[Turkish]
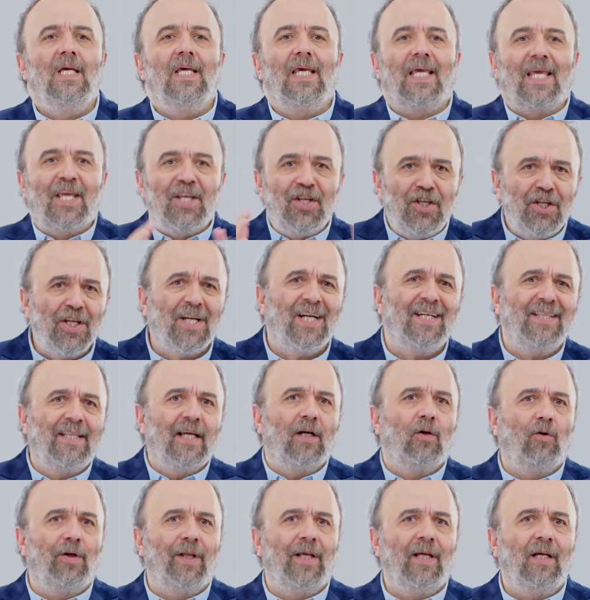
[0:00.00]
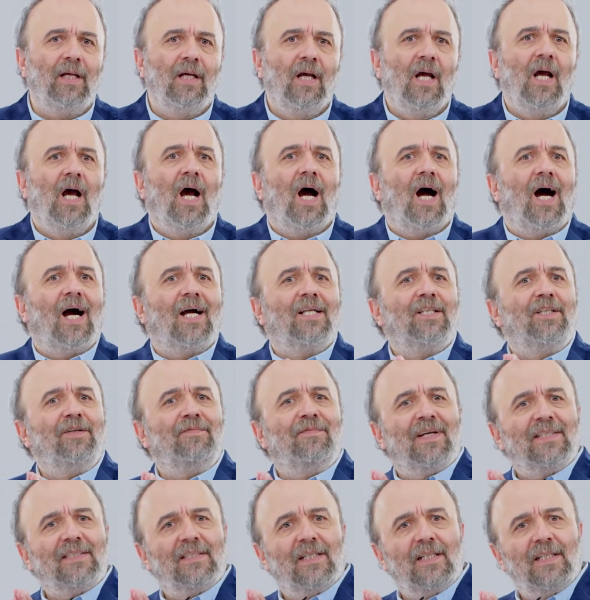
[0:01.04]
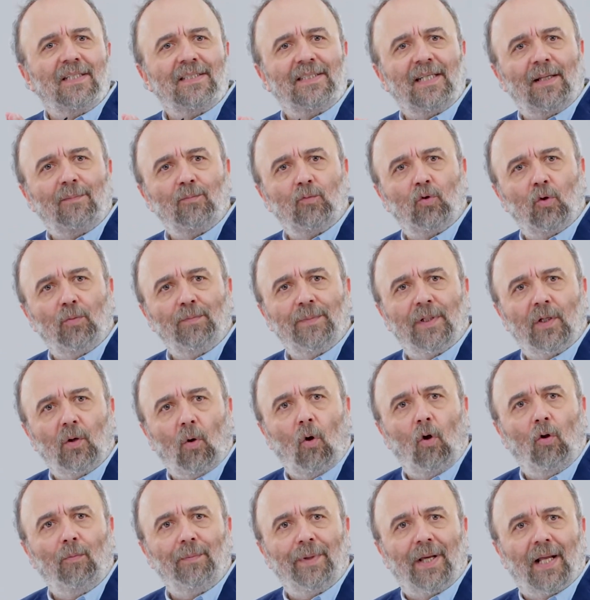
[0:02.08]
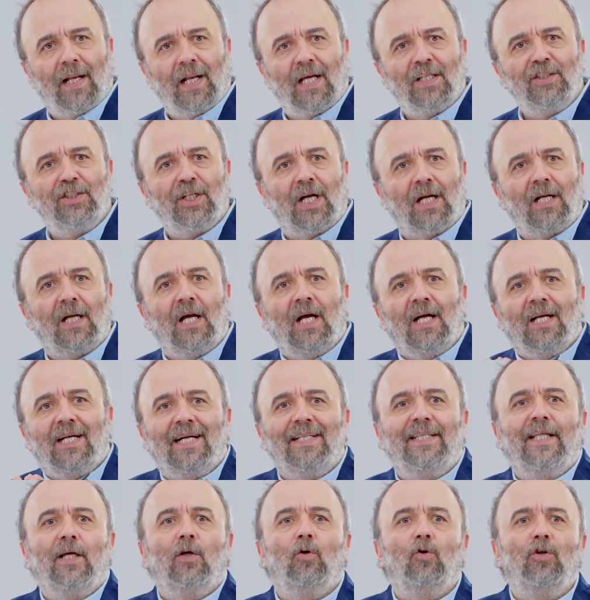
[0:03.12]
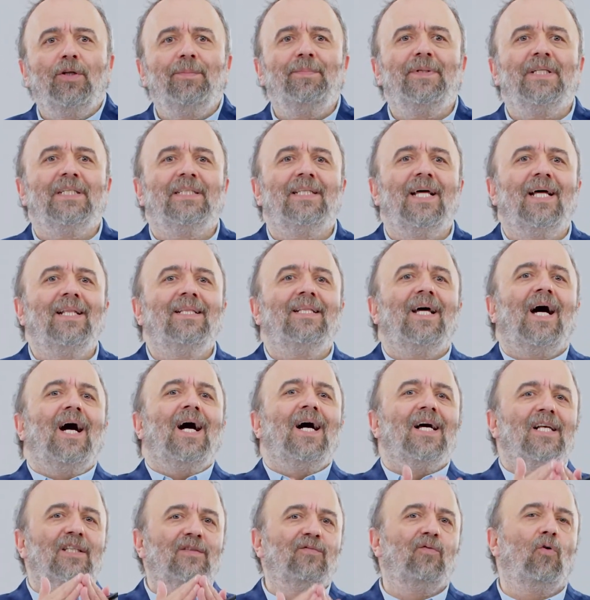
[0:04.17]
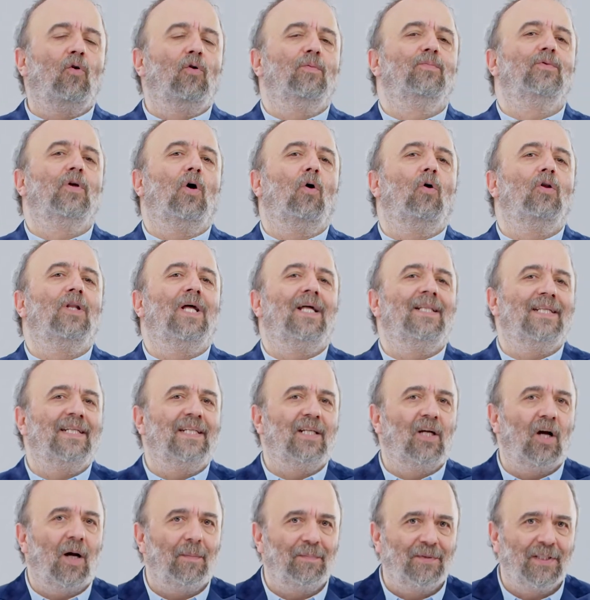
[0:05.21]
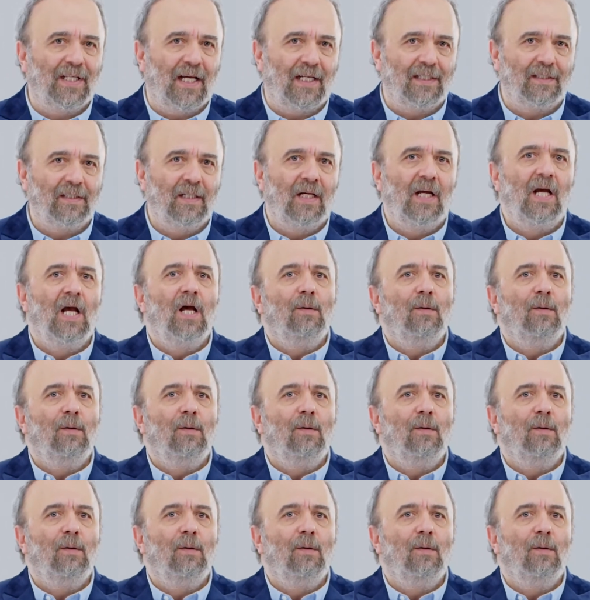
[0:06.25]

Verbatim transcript: İkinci kategori aktif hastalık semptomları olmayan ancak kategori birden daha az formda olanları kapsar.